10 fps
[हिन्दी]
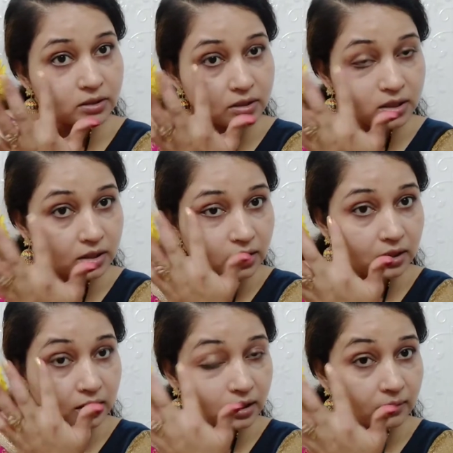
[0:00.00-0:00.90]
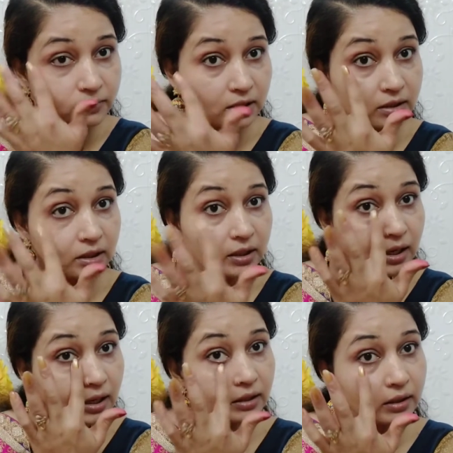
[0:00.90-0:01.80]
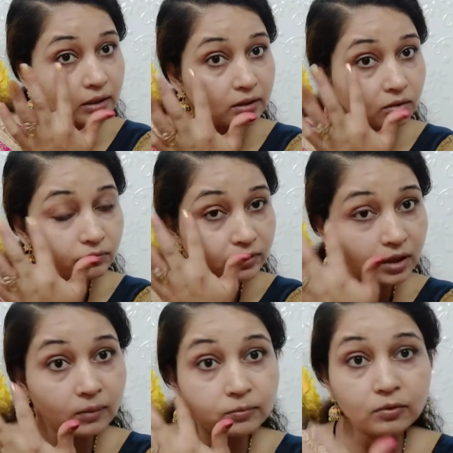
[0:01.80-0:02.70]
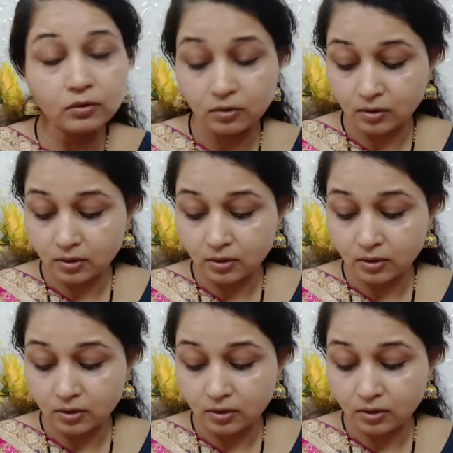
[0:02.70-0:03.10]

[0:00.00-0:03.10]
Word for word: कंसीलर अगर आप ज़्यादा लगा लेंगे तो फिर आपको